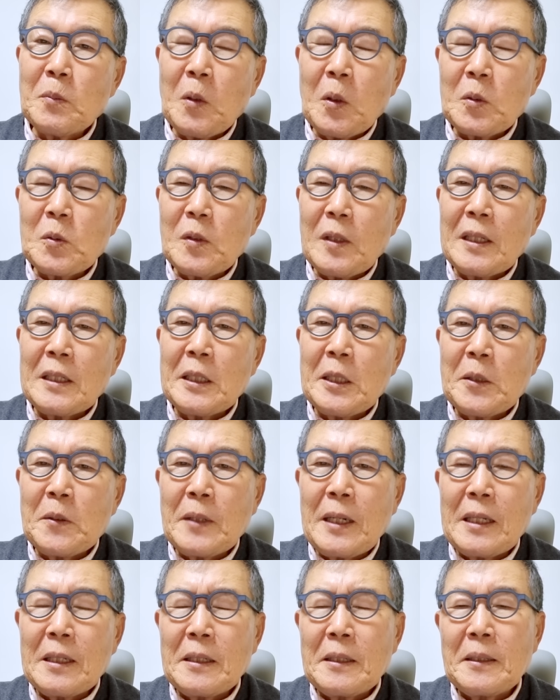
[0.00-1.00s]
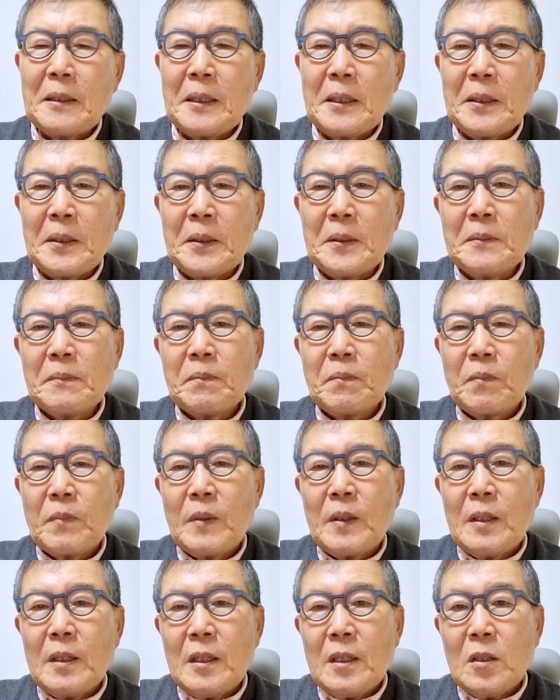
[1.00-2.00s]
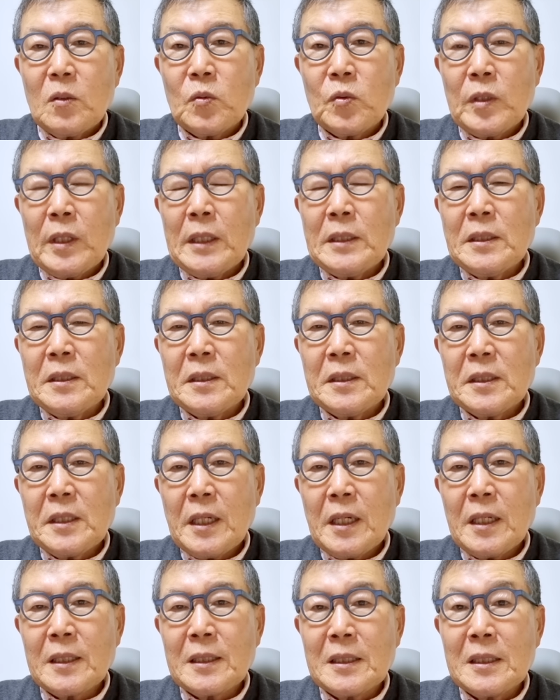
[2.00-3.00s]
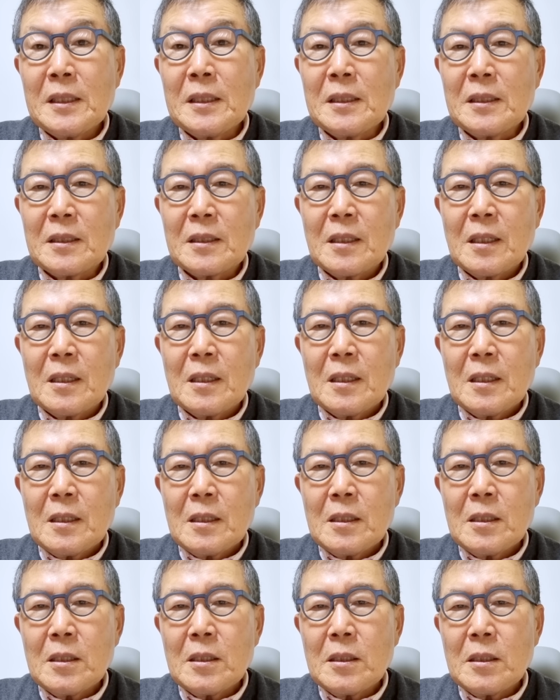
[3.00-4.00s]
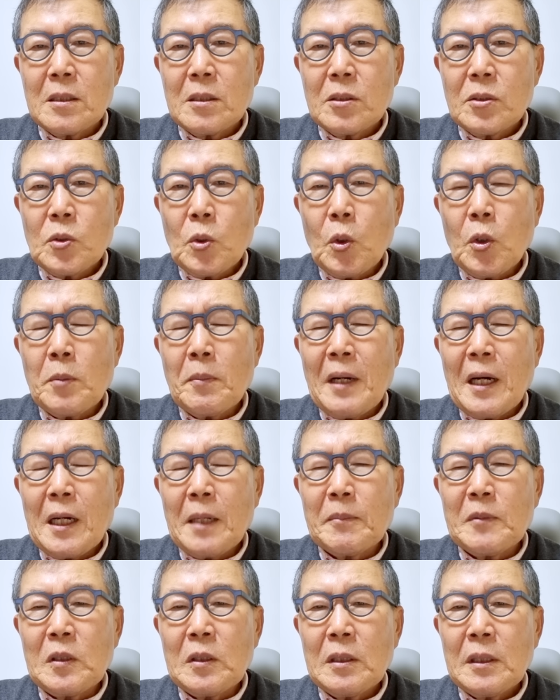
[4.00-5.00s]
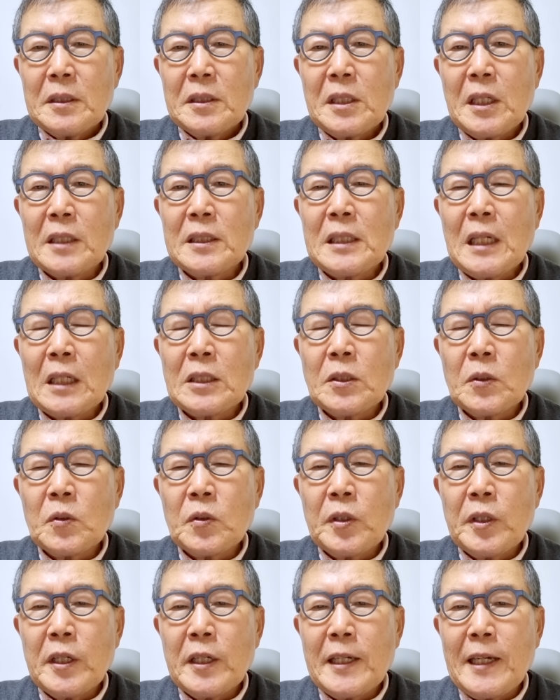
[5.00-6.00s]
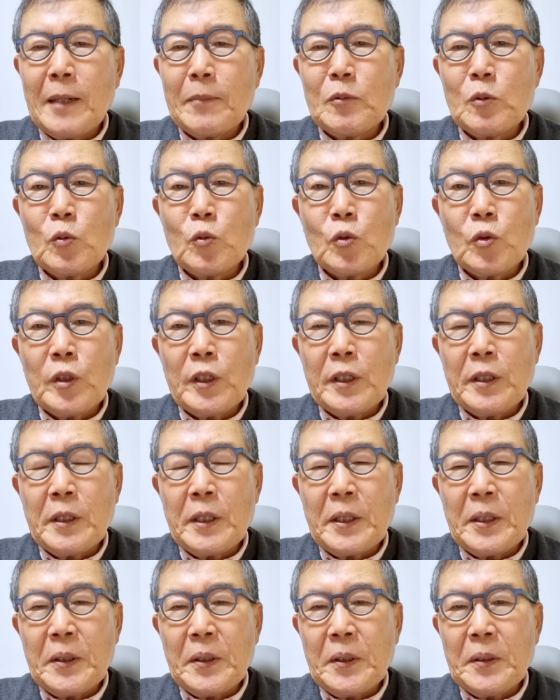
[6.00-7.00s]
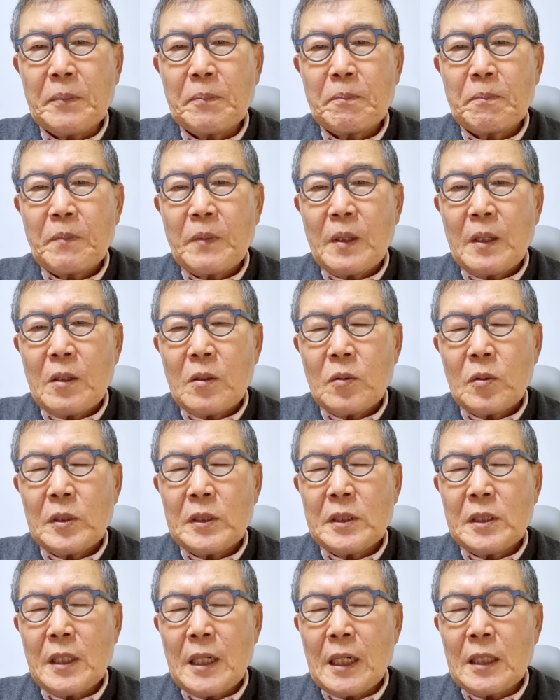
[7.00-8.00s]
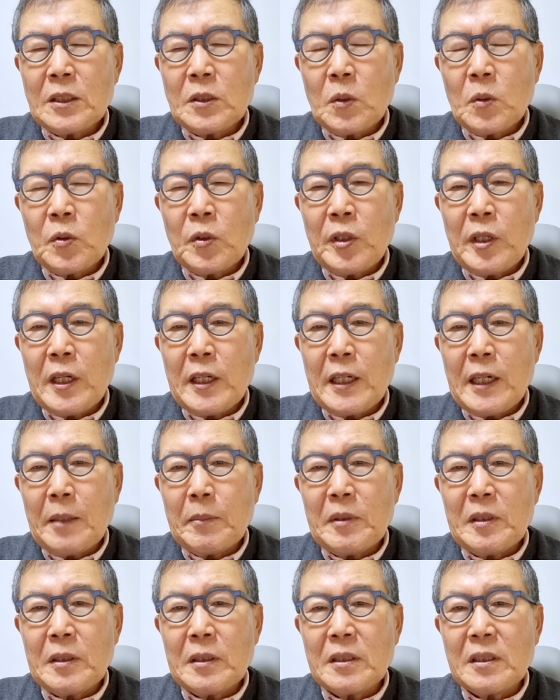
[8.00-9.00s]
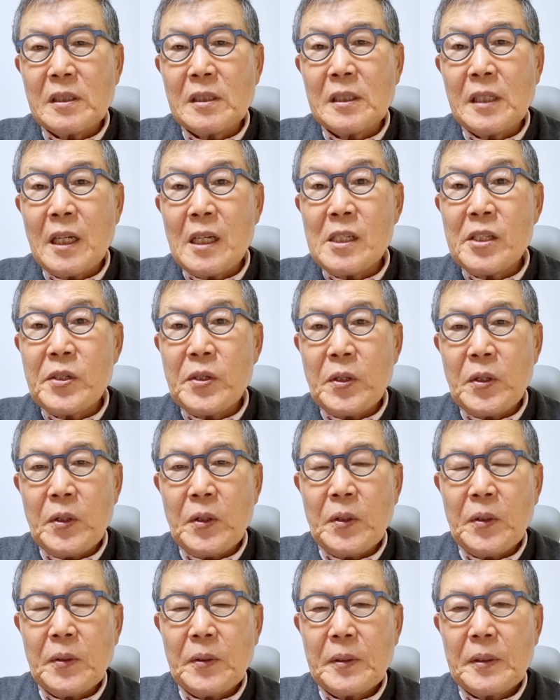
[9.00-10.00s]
엉뚱한 데로 갔는데요. 우리의 인생은 그 소위 말하면 세상적으로 얘기하면 운인데요. 우리 신앙적으로 얘기하면 은혜죠.